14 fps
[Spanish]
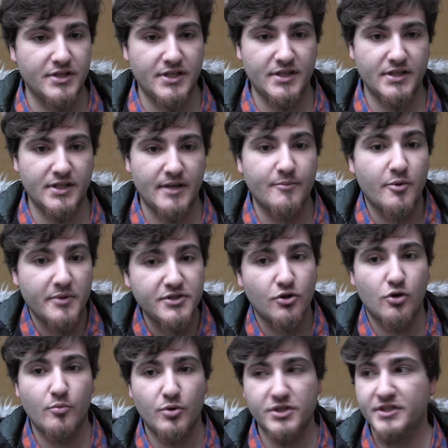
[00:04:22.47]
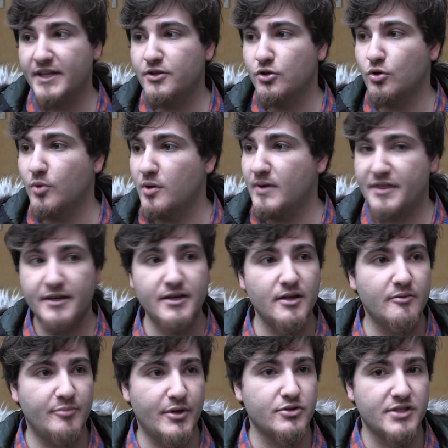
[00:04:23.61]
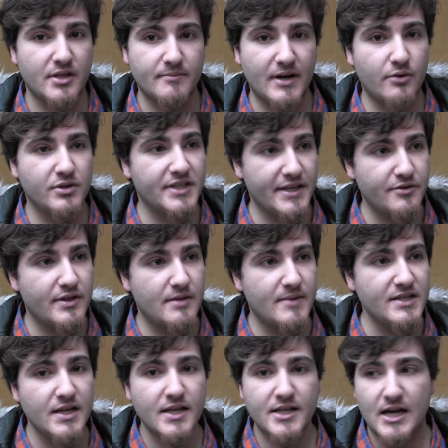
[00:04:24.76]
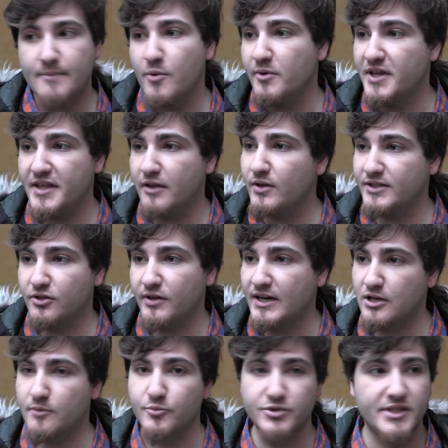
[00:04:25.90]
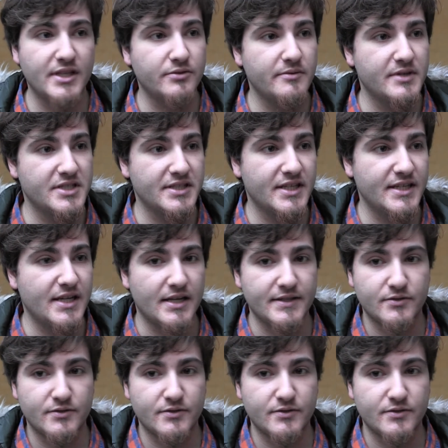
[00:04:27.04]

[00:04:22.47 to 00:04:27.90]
Y hemos visto cómo este año lo vuelve a hacer, pero sin embargo este año además ha movilizado a toda la comunidad universitaria.